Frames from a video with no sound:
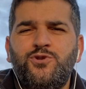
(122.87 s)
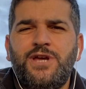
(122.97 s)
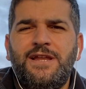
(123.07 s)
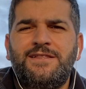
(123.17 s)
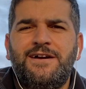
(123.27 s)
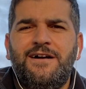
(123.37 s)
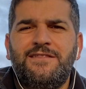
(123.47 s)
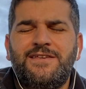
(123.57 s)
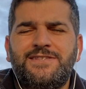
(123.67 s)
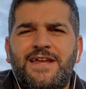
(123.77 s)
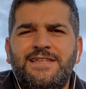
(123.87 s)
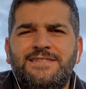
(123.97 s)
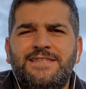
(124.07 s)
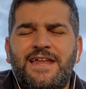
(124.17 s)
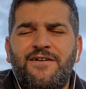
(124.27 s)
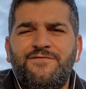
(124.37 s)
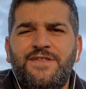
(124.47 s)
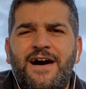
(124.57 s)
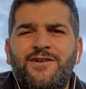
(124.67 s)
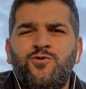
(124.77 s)
özellikle Galatasaray
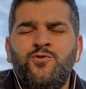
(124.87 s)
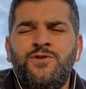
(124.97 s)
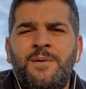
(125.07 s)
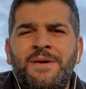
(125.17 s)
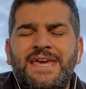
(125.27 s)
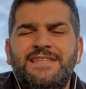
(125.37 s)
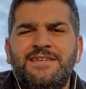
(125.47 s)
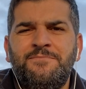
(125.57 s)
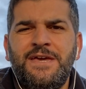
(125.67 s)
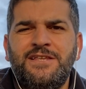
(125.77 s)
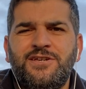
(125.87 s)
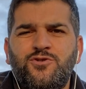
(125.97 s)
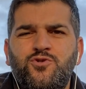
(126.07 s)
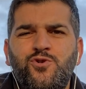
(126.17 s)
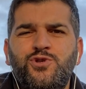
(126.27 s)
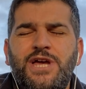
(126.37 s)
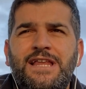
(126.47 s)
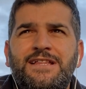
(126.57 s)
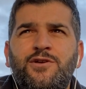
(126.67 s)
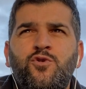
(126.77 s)
taraftarı gündeme getirmeye çalışıyor.
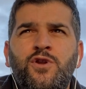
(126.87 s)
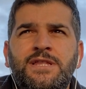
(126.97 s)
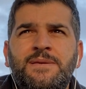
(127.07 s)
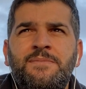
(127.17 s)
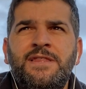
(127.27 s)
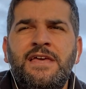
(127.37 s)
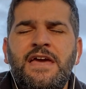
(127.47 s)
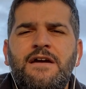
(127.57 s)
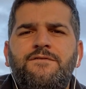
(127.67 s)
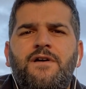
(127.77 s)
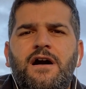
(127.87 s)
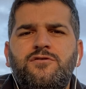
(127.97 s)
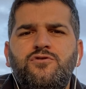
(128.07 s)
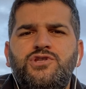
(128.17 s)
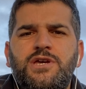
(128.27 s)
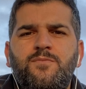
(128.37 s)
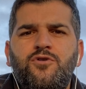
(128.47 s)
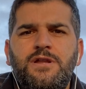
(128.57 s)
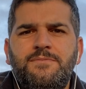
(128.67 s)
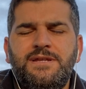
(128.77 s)
Özellikle yönetimin Fatih Hoca'ya
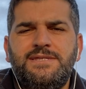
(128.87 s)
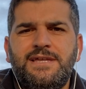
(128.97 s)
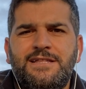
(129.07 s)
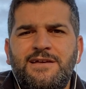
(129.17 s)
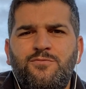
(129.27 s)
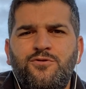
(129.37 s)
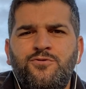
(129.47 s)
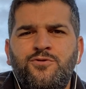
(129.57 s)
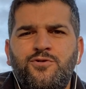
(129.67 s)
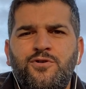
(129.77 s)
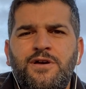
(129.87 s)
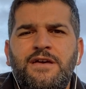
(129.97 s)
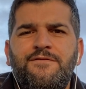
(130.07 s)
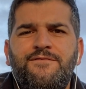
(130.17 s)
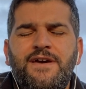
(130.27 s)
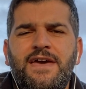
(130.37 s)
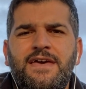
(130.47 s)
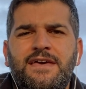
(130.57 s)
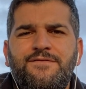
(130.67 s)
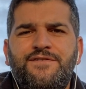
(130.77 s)
böyle bir istekte bulunduğu
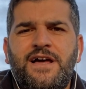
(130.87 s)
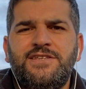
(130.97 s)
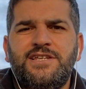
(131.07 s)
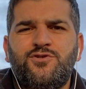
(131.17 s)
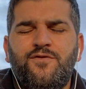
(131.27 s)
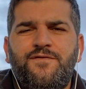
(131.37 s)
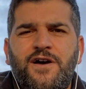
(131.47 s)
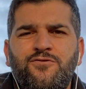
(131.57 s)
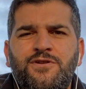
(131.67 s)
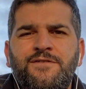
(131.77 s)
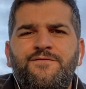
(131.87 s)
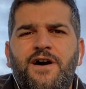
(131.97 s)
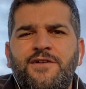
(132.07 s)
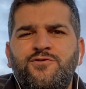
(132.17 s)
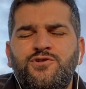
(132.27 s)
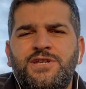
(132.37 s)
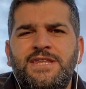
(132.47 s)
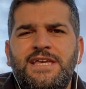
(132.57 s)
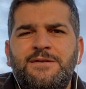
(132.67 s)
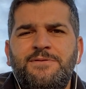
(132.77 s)
ve Francesco Farioli'nin Fatih
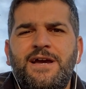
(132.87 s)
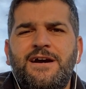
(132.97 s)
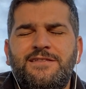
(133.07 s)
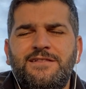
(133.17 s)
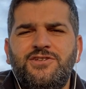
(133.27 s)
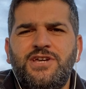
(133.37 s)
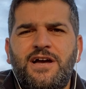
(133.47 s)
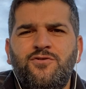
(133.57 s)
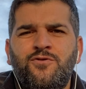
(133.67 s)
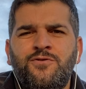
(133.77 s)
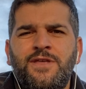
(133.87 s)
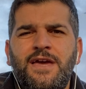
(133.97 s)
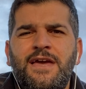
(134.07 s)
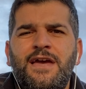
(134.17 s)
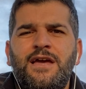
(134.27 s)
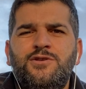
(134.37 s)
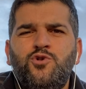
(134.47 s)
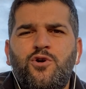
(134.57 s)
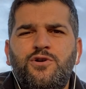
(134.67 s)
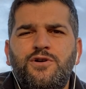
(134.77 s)
Hoca'nın ekibine katılacağı yönünde
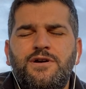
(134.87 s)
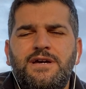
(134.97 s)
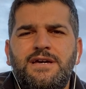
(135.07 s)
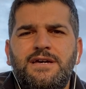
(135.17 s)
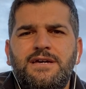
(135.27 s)
çok e,